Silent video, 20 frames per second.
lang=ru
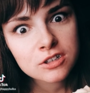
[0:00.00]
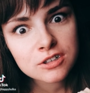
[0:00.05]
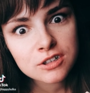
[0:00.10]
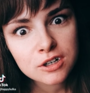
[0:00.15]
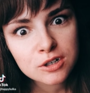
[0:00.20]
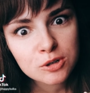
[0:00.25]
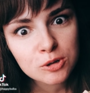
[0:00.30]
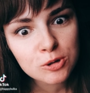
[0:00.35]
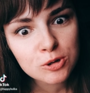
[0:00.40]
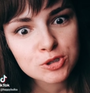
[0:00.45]

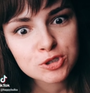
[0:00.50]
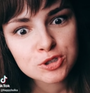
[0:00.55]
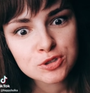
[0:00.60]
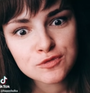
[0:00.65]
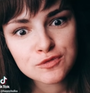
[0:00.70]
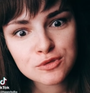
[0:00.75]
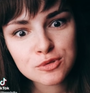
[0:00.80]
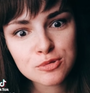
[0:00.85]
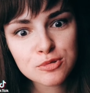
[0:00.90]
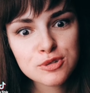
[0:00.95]
как
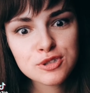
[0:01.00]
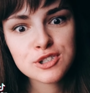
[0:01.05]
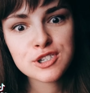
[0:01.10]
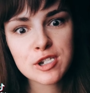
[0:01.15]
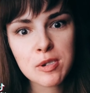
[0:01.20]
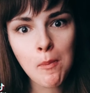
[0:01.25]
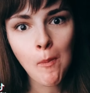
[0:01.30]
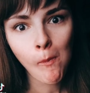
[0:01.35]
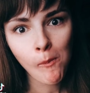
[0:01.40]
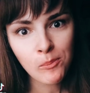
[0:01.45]
очень
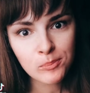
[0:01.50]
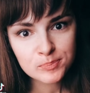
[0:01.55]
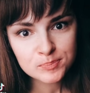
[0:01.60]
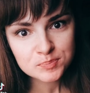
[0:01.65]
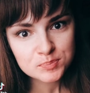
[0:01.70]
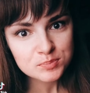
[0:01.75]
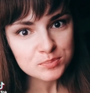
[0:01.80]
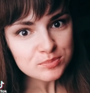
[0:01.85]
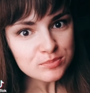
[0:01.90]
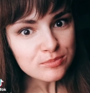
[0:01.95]
вкусный
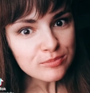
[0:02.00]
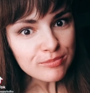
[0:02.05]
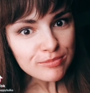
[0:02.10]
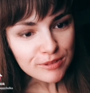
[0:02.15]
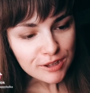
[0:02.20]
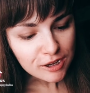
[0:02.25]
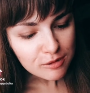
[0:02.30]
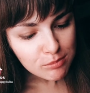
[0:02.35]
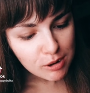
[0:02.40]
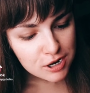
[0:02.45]

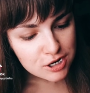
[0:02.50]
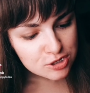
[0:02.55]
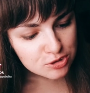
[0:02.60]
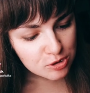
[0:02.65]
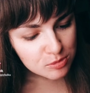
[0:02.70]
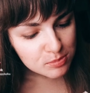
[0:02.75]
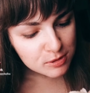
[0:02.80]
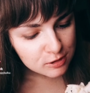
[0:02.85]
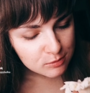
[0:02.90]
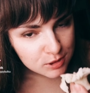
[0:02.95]

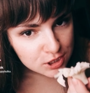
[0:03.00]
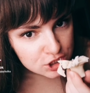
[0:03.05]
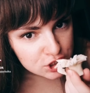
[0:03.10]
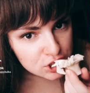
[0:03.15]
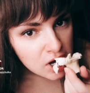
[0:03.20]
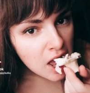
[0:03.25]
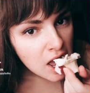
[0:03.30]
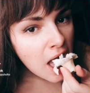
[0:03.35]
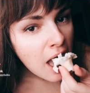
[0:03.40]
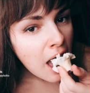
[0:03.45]
большой пельмеш.